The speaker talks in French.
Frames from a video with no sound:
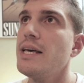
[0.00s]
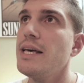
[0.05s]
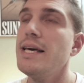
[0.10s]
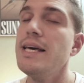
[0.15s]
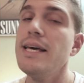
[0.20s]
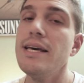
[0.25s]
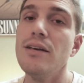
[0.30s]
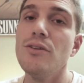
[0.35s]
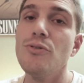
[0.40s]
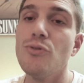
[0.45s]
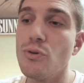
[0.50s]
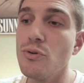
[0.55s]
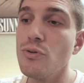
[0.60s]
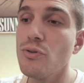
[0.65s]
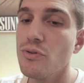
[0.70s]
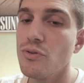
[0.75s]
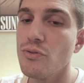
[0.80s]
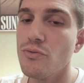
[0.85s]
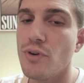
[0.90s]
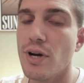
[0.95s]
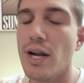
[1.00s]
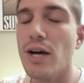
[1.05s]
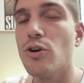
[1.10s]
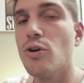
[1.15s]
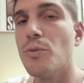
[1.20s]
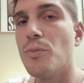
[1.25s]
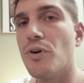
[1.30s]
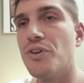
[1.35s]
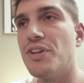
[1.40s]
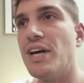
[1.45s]
Et donc voilà
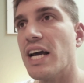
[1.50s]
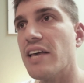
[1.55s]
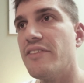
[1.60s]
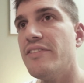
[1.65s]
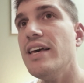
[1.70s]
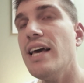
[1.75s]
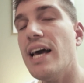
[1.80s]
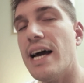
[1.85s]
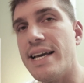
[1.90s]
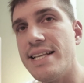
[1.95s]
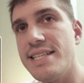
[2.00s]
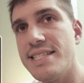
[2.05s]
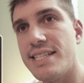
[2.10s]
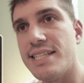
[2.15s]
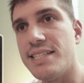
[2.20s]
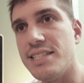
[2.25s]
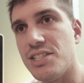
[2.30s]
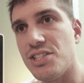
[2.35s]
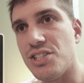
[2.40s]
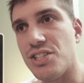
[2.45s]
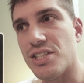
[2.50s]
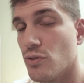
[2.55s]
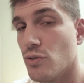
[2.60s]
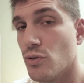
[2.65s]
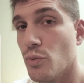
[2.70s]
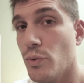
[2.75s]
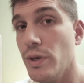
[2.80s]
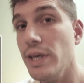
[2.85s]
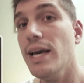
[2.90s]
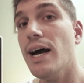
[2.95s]
comment on est arrivé à Insanity.
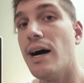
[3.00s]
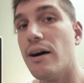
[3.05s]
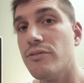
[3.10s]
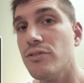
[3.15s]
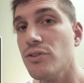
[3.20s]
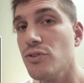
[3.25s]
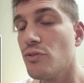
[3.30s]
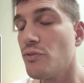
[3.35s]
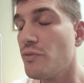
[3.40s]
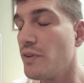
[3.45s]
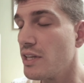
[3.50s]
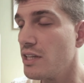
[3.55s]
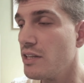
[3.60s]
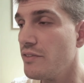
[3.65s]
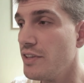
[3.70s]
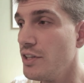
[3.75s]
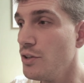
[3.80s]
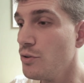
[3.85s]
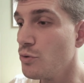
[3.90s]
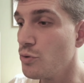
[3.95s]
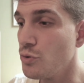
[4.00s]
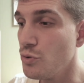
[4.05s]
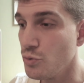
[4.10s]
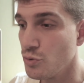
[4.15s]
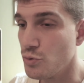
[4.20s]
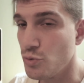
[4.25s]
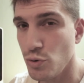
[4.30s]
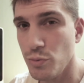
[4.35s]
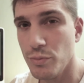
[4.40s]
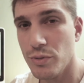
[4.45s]
Euh, oui, avant de faire des vidéos
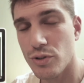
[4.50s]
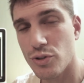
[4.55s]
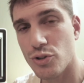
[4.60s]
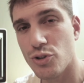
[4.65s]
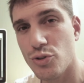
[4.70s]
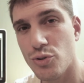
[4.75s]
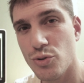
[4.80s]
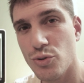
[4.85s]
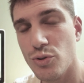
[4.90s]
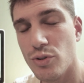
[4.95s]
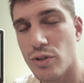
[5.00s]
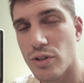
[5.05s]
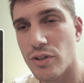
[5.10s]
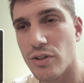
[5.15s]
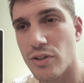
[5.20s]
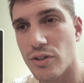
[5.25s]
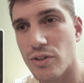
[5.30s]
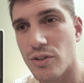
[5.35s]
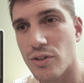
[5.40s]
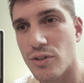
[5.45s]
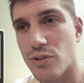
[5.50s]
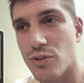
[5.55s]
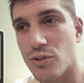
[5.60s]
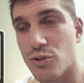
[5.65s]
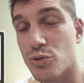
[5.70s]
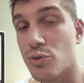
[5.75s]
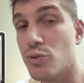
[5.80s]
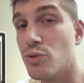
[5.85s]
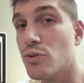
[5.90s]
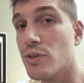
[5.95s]
YouTube, euh,
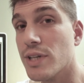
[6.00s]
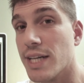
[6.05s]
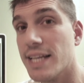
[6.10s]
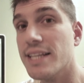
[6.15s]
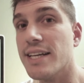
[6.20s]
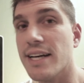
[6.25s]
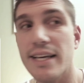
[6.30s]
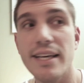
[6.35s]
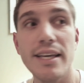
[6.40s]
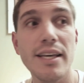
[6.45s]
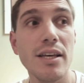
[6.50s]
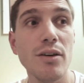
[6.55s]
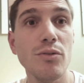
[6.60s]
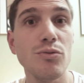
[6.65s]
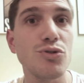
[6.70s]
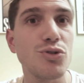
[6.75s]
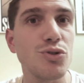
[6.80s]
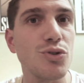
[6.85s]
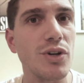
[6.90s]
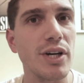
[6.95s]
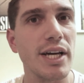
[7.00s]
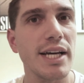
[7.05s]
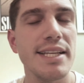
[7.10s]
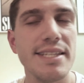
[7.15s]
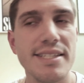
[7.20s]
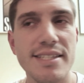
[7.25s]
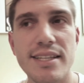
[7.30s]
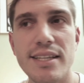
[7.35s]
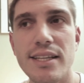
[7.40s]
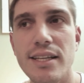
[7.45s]
je, cadrais ou je
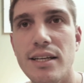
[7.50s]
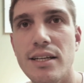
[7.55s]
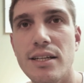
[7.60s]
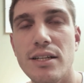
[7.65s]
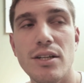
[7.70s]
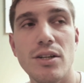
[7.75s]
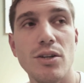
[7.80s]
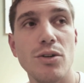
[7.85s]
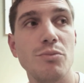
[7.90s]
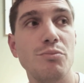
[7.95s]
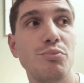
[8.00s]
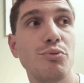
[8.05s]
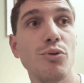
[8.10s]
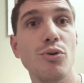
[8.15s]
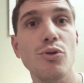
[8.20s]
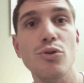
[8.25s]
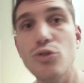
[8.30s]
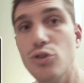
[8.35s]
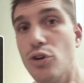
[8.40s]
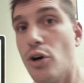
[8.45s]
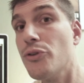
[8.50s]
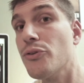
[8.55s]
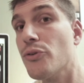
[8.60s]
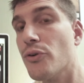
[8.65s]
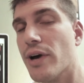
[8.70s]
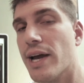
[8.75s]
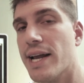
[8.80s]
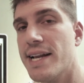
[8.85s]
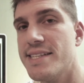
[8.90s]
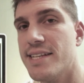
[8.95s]
réalisais pour
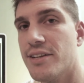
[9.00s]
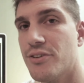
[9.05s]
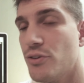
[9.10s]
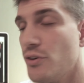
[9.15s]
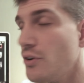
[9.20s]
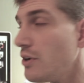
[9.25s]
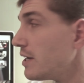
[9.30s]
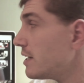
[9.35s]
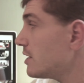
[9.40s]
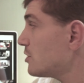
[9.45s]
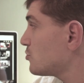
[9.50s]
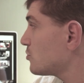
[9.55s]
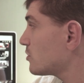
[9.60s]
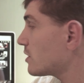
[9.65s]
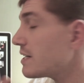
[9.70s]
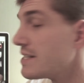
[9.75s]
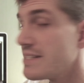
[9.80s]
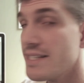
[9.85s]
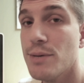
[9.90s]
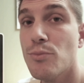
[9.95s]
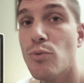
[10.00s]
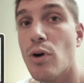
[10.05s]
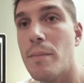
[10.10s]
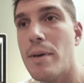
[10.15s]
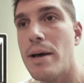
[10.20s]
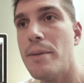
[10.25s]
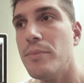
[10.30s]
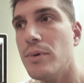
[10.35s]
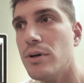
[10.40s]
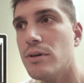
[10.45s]
d'autres réalisateurs et je réalisais
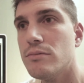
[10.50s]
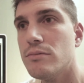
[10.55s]
moi-même